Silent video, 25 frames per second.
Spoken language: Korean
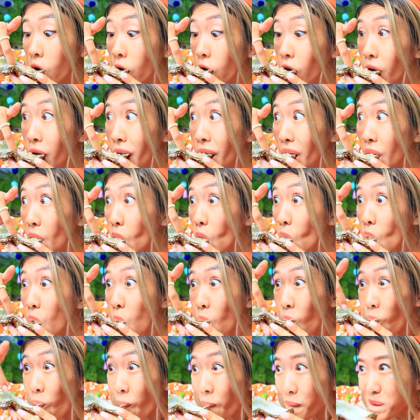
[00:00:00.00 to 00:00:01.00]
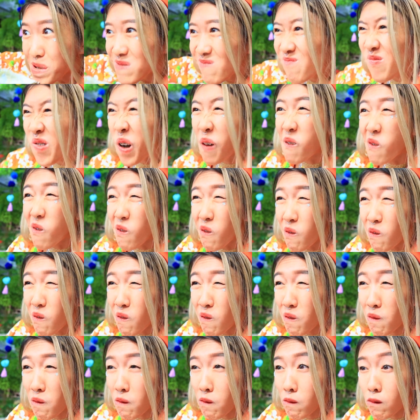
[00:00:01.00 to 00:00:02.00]
먹는 건가?
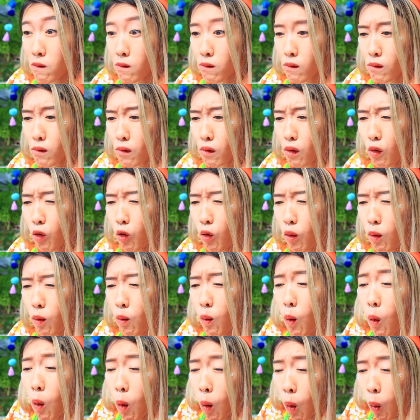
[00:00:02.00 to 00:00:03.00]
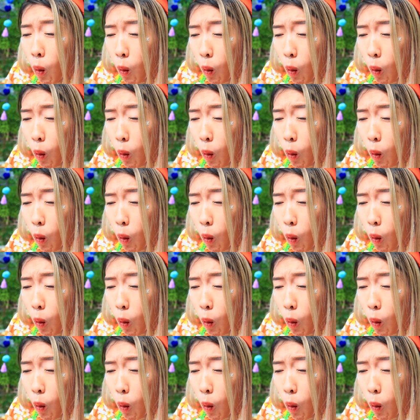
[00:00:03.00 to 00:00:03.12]
으, 잘못된